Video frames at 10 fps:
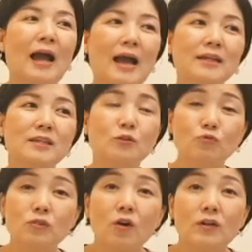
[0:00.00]
아이들이
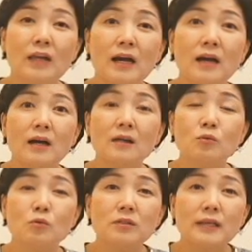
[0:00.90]
울거나
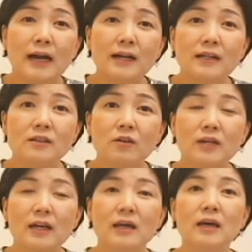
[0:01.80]
또는 약간
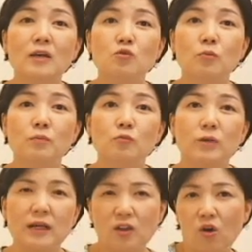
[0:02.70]
이렇게 좀
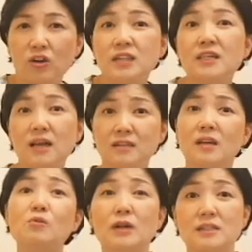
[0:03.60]
우리가
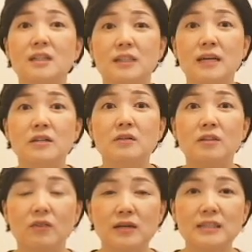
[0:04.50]
경기한다고 하잖아요.
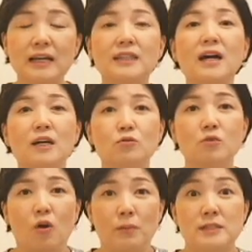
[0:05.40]
이렇게 자다가도
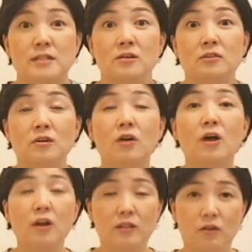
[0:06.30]
겁에 질려서
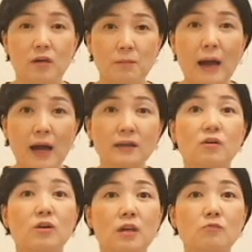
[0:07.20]
이렇게 막
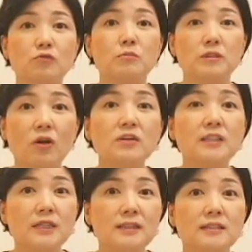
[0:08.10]
이렇게 울음을
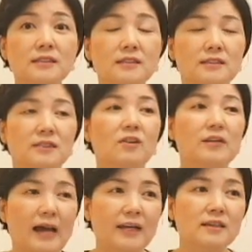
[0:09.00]
터트리는
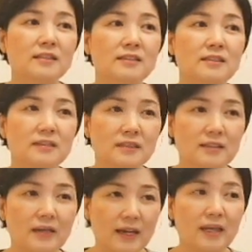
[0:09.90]
그런
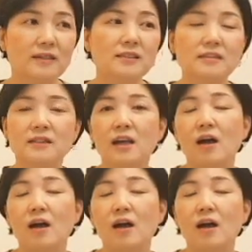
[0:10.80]
아이들에게는